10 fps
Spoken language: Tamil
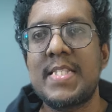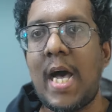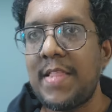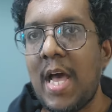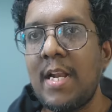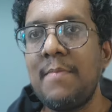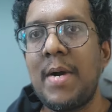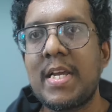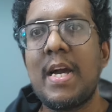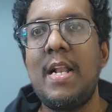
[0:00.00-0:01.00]
சாதாரண
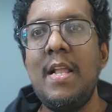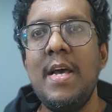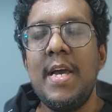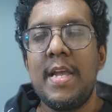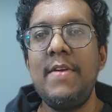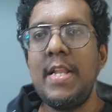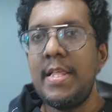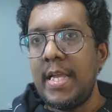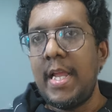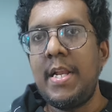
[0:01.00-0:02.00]
மக்கள் இவன்
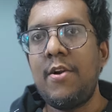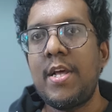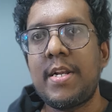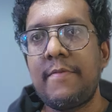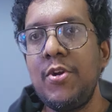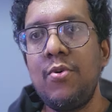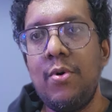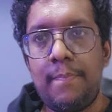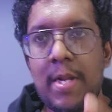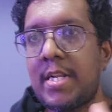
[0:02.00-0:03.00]
இது என்னோட ரிவ்யூ
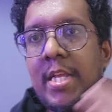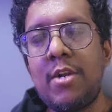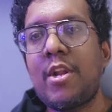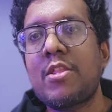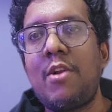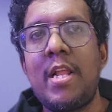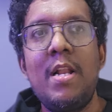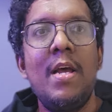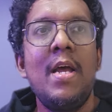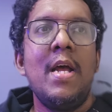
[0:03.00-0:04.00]
பண்றது என்னோட தொழில்
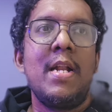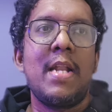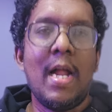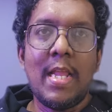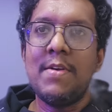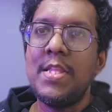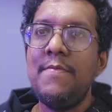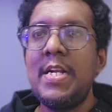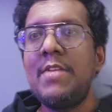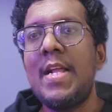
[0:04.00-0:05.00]
நானே வந்து
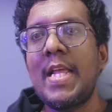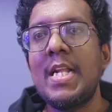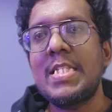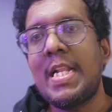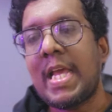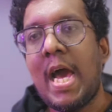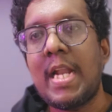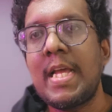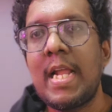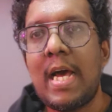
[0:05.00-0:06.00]
வீட்டு வேலைகள் சில
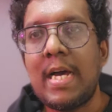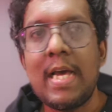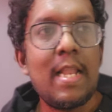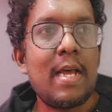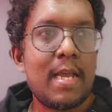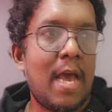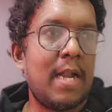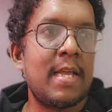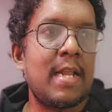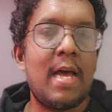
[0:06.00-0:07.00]
காரணங்களாக
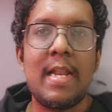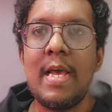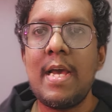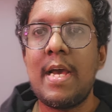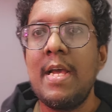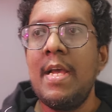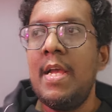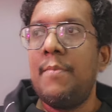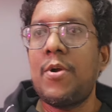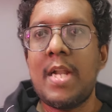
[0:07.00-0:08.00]
காரணங்களால
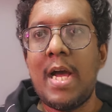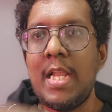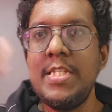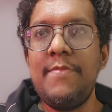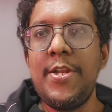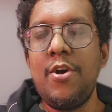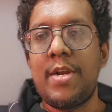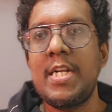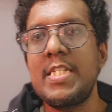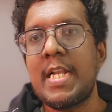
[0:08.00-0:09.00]
ஒரு நாலஞ்சு வீடியோ
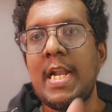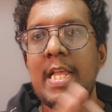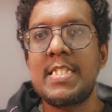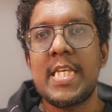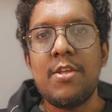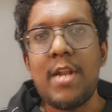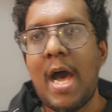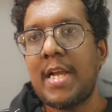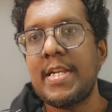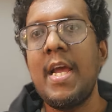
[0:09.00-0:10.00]
ரெண்டு சேனல்லையும் சேர்த்து ஒரு
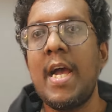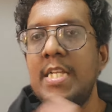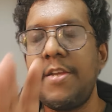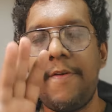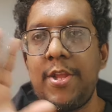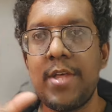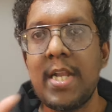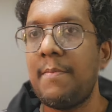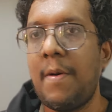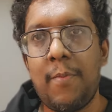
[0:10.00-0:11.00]
ஆறு அஞ்சு வீடியோ தான்
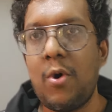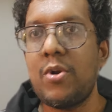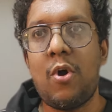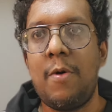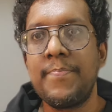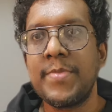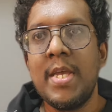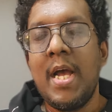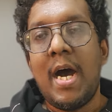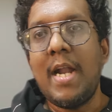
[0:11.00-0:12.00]
நம்ம போடுறோம்
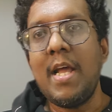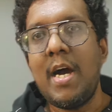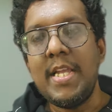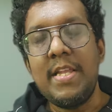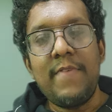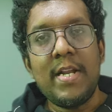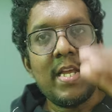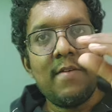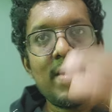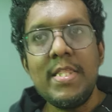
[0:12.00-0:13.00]
ஆனா
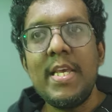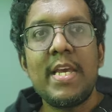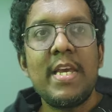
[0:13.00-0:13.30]
இவனுங்க வந்து